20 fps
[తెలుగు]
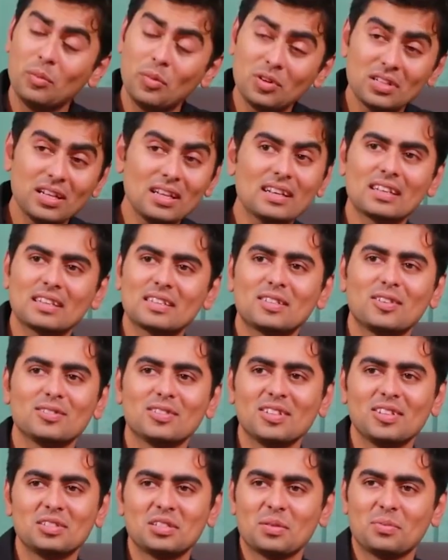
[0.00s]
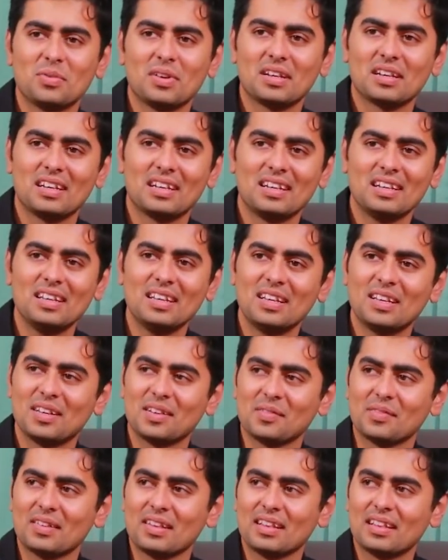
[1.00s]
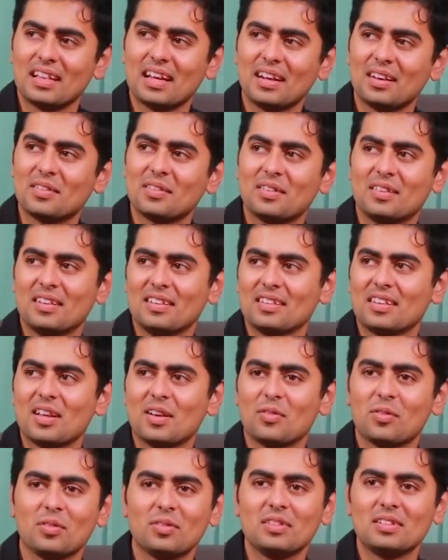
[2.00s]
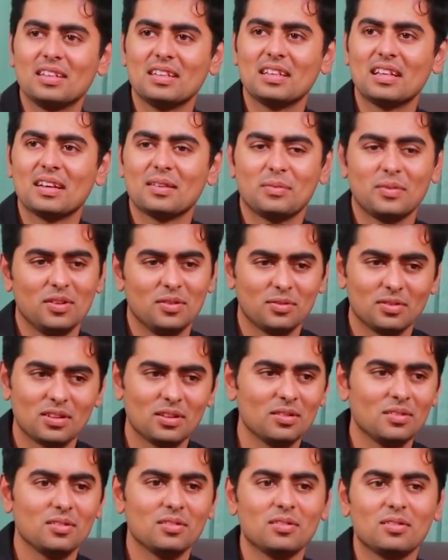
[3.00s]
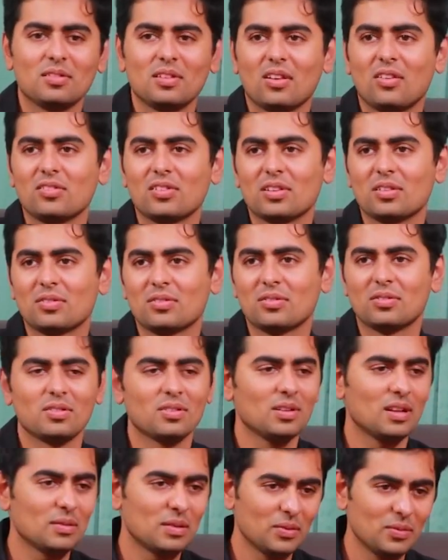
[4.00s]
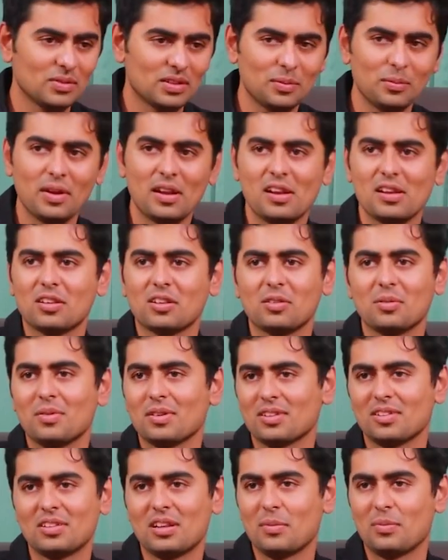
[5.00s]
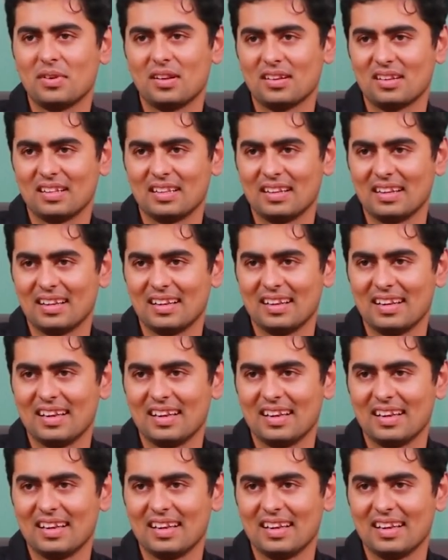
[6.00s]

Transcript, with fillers: ఎమోషనల్ కనెక్ట్ అవుతుందని చెప్పారు కానీ దట్ దే ఓన్ సీ లైక్ మిత్రం లవ్ చేసుకుంటున్నాం లేకపోతే మేమిద్దరం పెళ్లి చేసుకోబోతున్నాం చెప్పలేదు కదండి